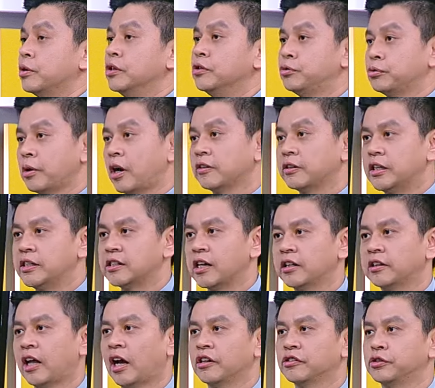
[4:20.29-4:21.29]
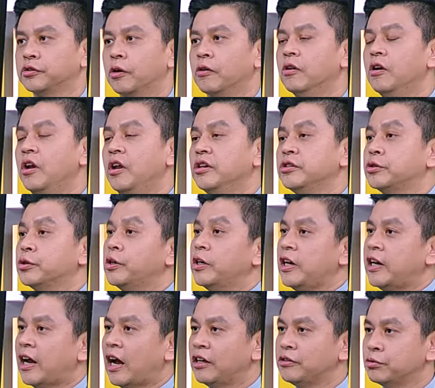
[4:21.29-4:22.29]
谓主要题材当中，除了
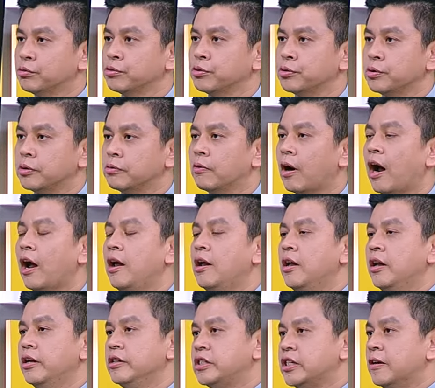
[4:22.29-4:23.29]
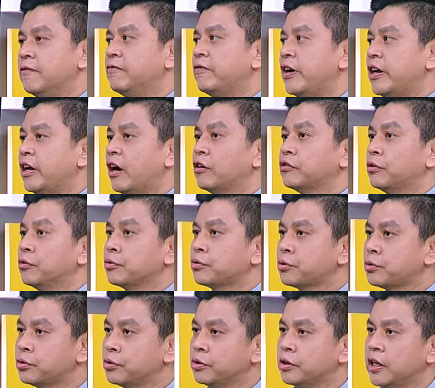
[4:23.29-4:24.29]
AI 族群以外，减肥药从
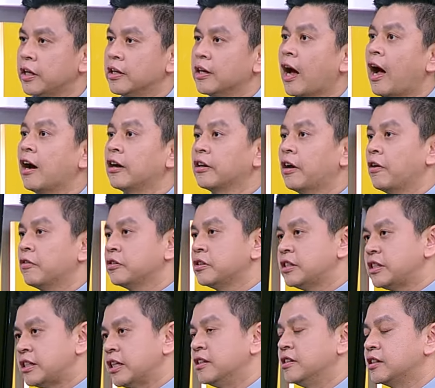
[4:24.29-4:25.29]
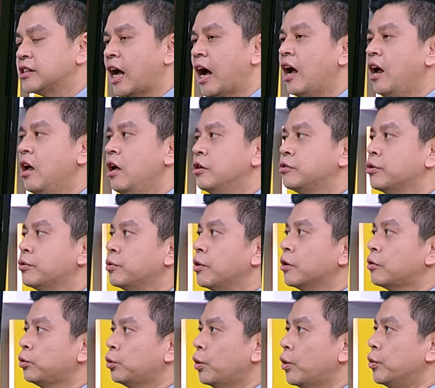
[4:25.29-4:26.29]
去年夯到现在，所以我觉
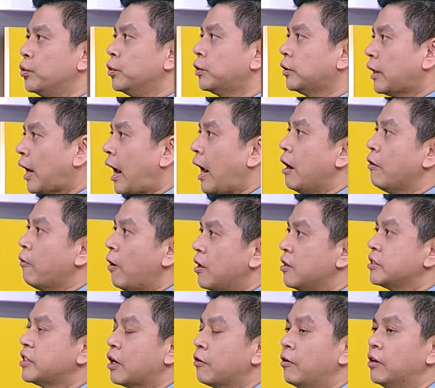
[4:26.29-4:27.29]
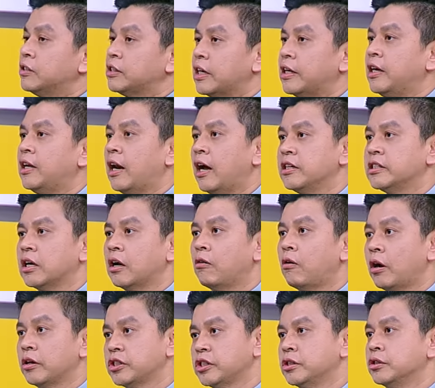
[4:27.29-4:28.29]
得对于台湾相关产业来讲的
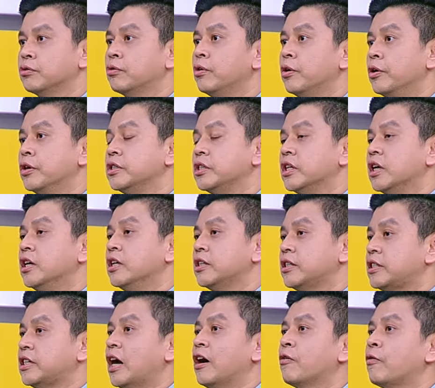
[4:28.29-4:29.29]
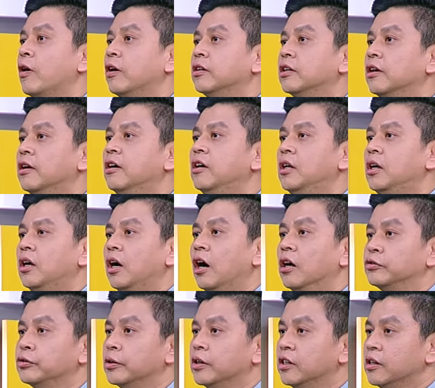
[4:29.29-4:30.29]
话，其实会有一些相关的
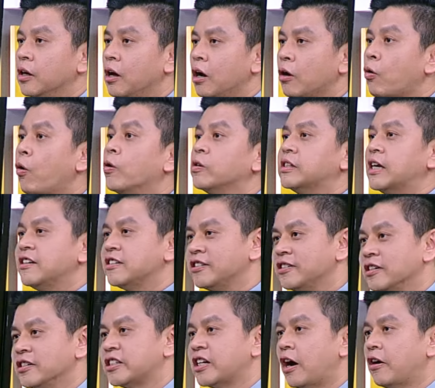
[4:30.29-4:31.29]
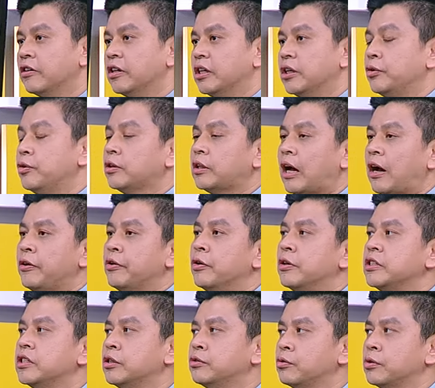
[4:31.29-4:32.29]
所谓扩散性的效应，因为台湾有一
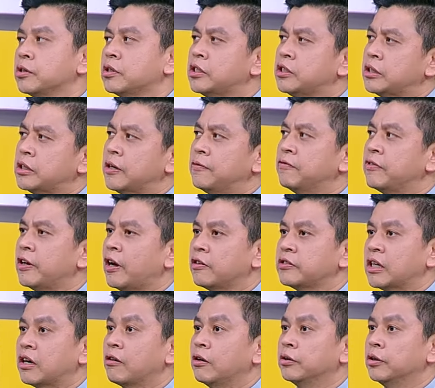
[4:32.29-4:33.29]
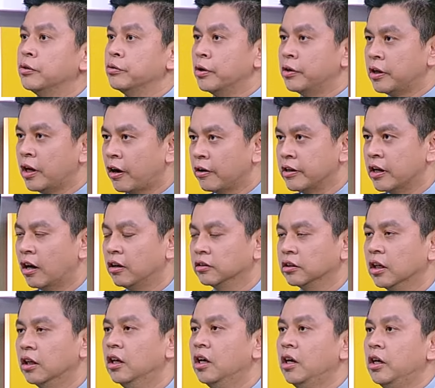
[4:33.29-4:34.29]
些做减肥药相关的原料药
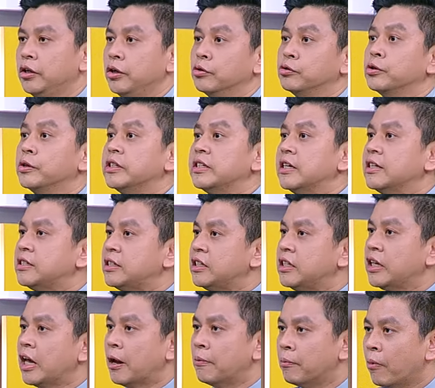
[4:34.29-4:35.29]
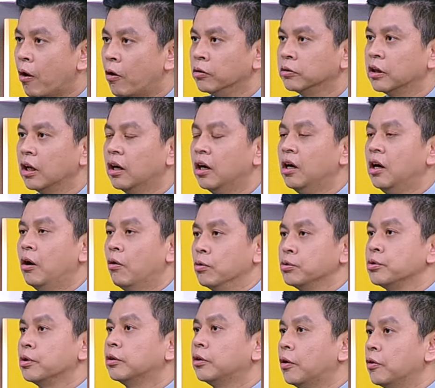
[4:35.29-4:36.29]
的，有做一些 CDMO 的。 我
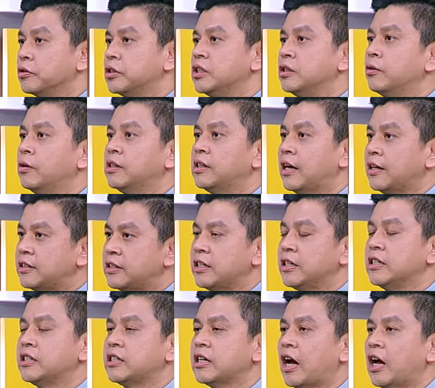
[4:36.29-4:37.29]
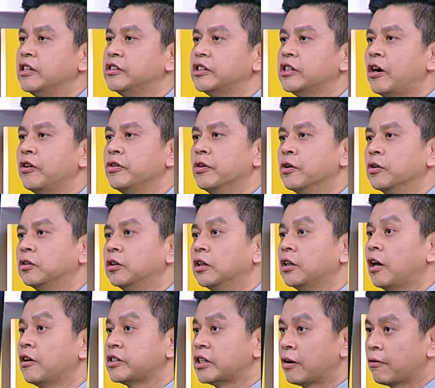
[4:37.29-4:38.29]
觉得都有机会在接下来，只要有得
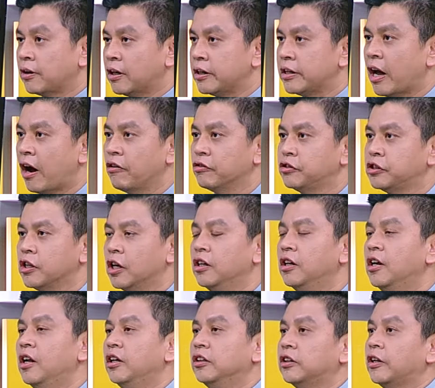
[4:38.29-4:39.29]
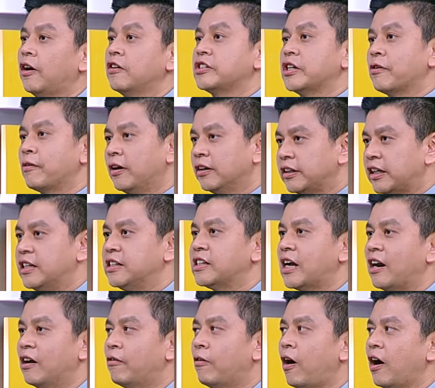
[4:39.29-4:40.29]
到相关的药证、得到相关的题
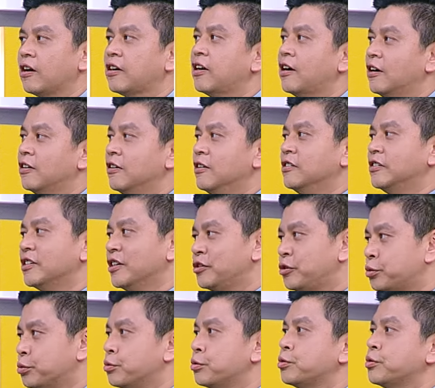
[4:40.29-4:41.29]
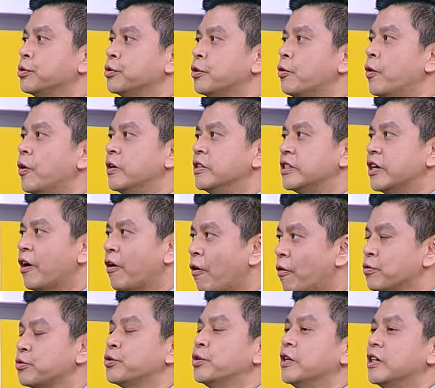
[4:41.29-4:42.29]
材的话，可能这族群会有一些
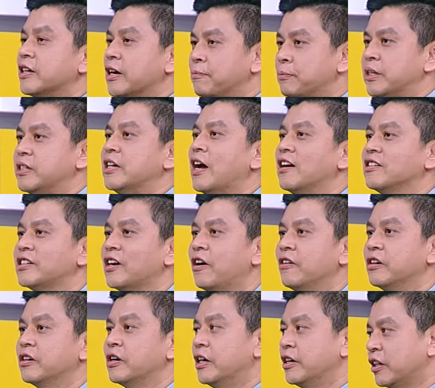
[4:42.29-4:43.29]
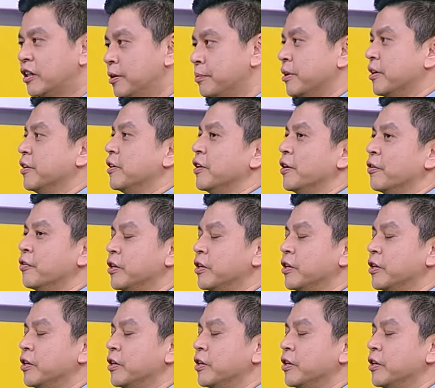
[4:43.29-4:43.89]
后续的一个比价效应，可以特别留